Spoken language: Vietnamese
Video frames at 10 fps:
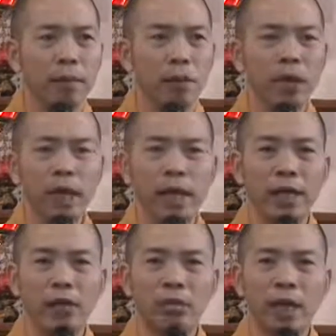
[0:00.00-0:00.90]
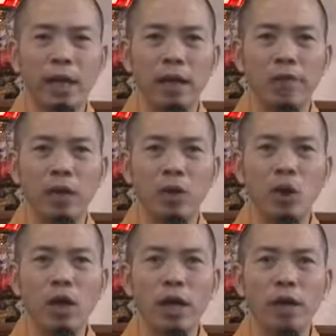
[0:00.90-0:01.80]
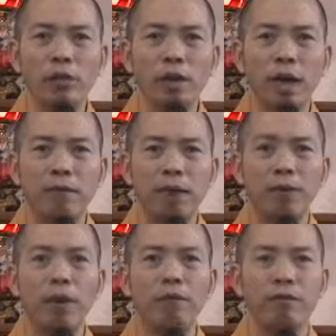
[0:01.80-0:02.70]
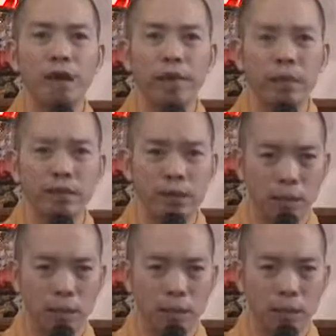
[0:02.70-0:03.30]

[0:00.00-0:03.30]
Mỗi ngày chúng ta lễ Phật có nghĩa là chúng ta phải quay về bên